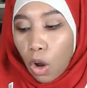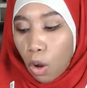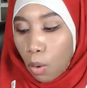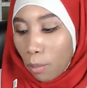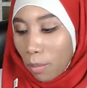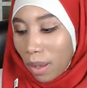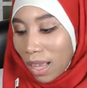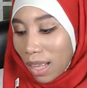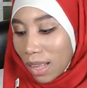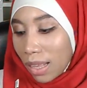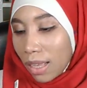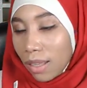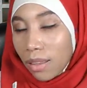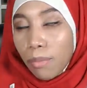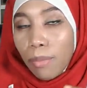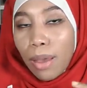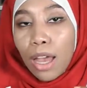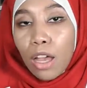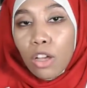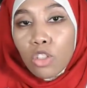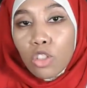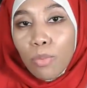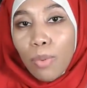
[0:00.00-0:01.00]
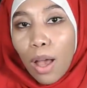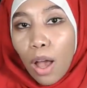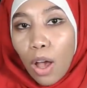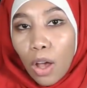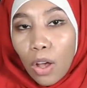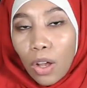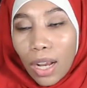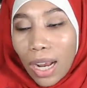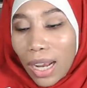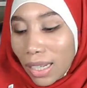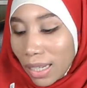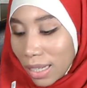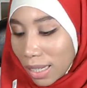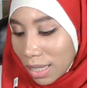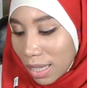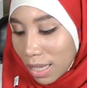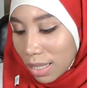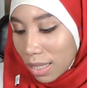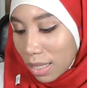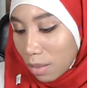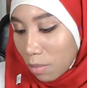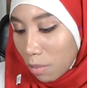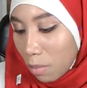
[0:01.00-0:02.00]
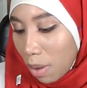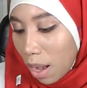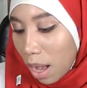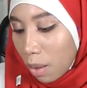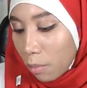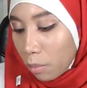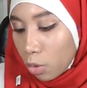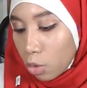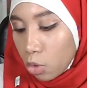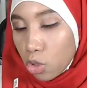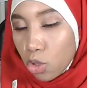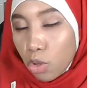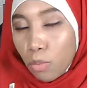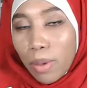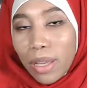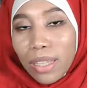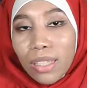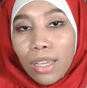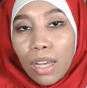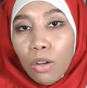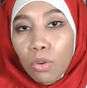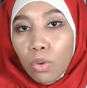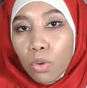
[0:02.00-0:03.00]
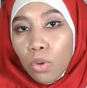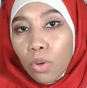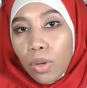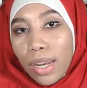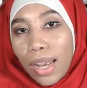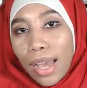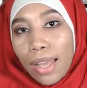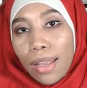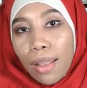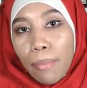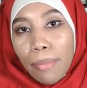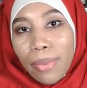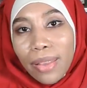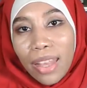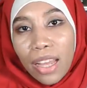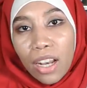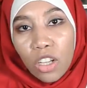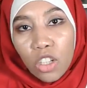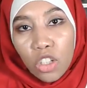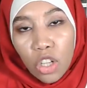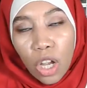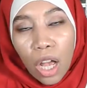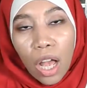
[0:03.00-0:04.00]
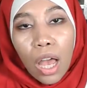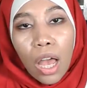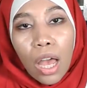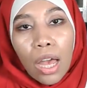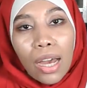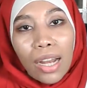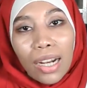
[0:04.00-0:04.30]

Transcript: مخلط مع عشبة أخرى اللي تتسمى بعشبات كنقولوا ليها حنا بالدارجة